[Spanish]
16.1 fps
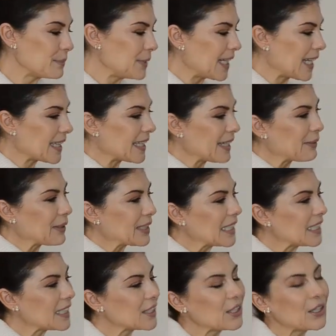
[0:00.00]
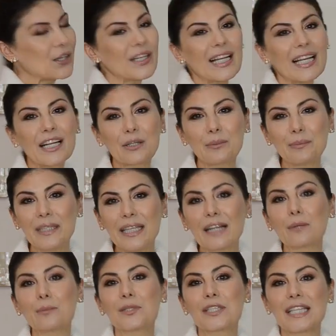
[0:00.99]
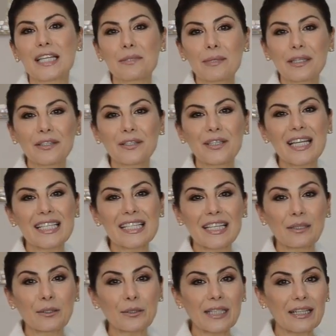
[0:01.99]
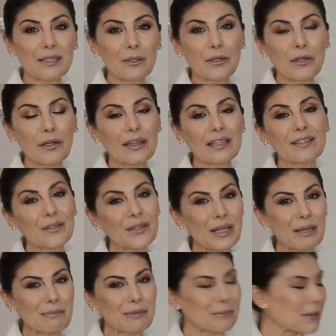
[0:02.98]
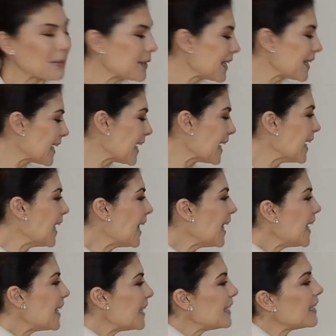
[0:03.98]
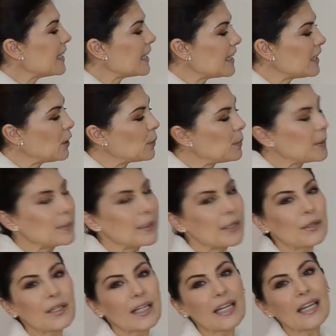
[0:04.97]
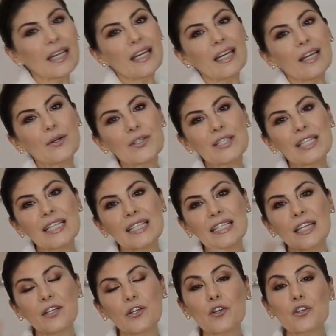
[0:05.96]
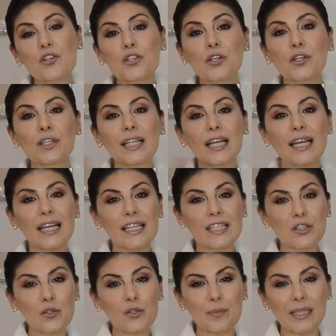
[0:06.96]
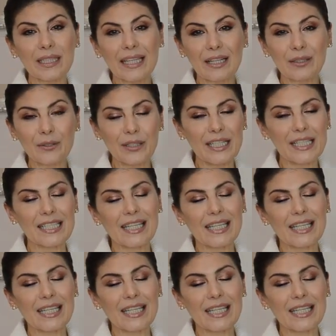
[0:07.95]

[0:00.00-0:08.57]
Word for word: Mirad, tengo aquí toda la ropita, como estáis viendo ya se nota el colorcito de la primavera y lo primero que os enseño son estos pantalones